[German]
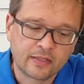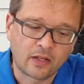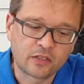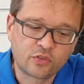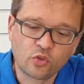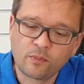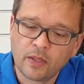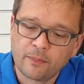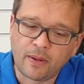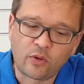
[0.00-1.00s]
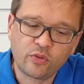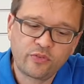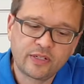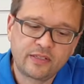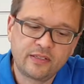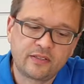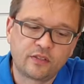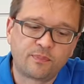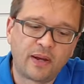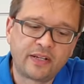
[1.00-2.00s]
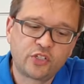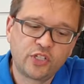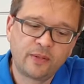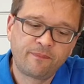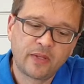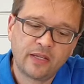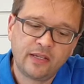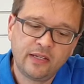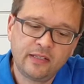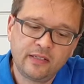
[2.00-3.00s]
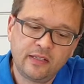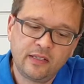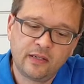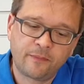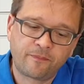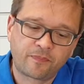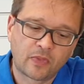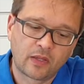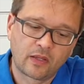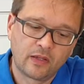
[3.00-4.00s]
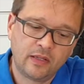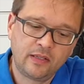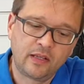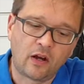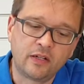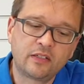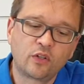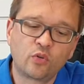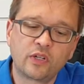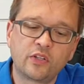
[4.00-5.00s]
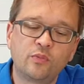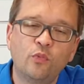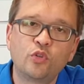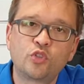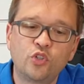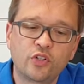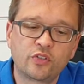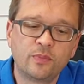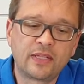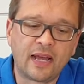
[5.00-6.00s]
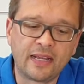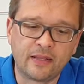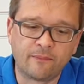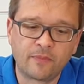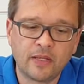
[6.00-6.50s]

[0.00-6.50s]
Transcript: Dazu bauen wir dieses Bungee in die, in die Halterung des Mundstücks mit ein.